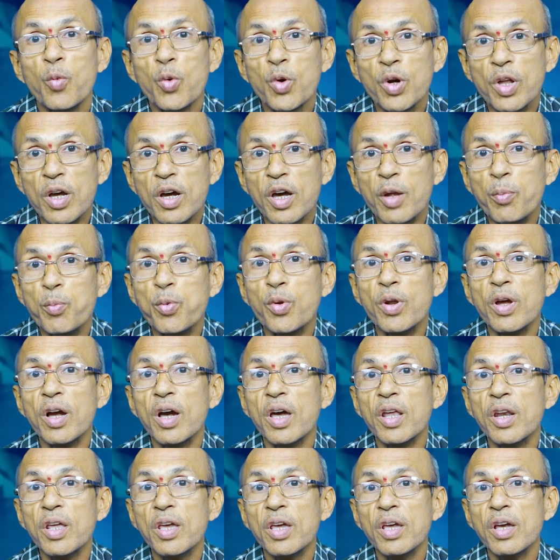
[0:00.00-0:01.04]
ఉంట కర్పూరం
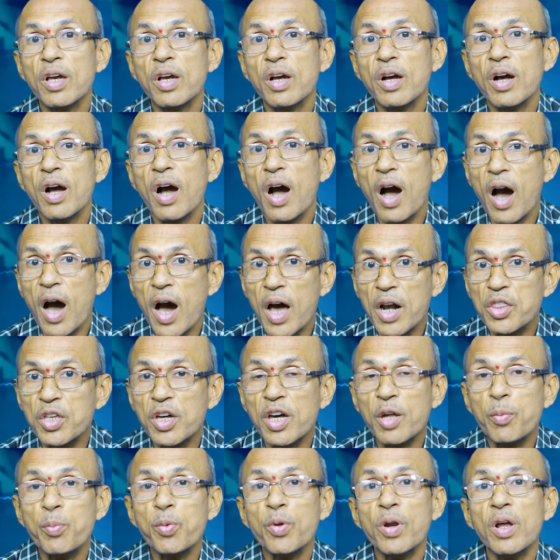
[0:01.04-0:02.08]
కానీ హారతి
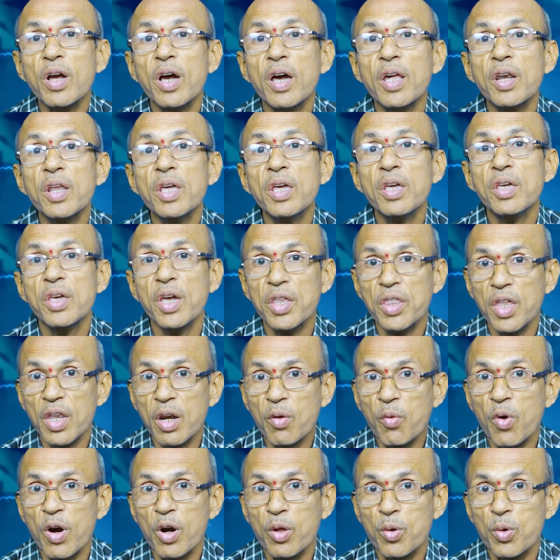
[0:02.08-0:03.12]
కర్పూరం కానీ ఏదైనా
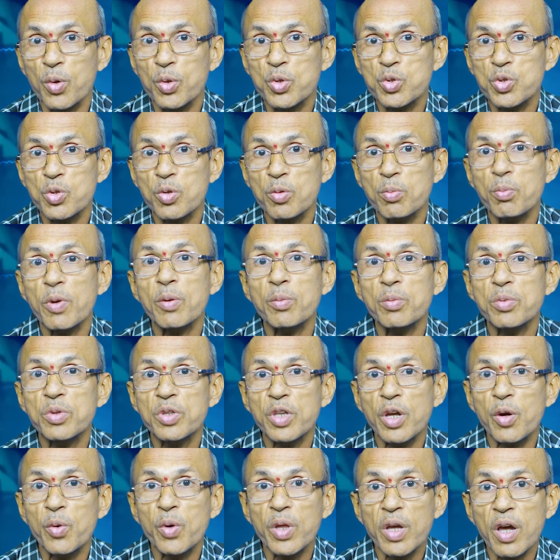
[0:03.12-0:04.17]
వాడుకోవచ్చు మనం
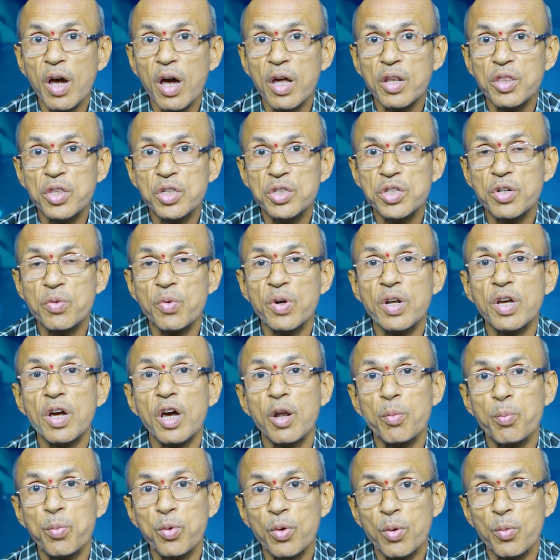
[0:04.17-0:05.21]
దేవునికి హారతి ఇచ్చేటువంటి
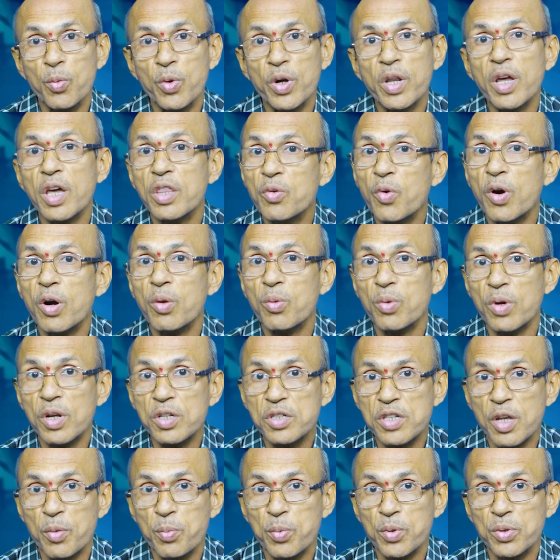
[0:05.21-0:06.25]
కర్పూరం ఉంటే అది వాడుకున్నా
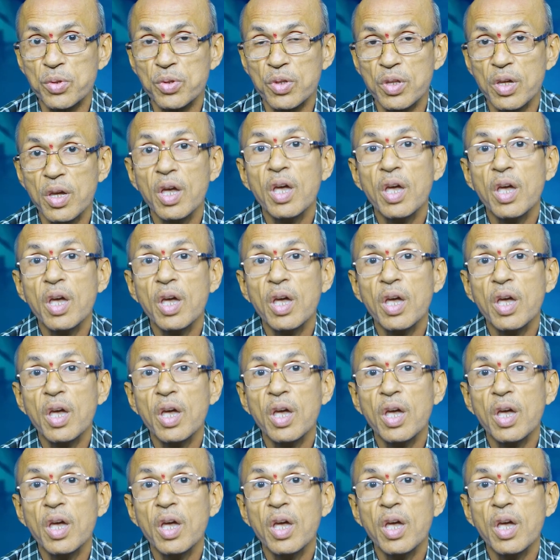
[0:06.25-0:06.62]
సరిపోతుంది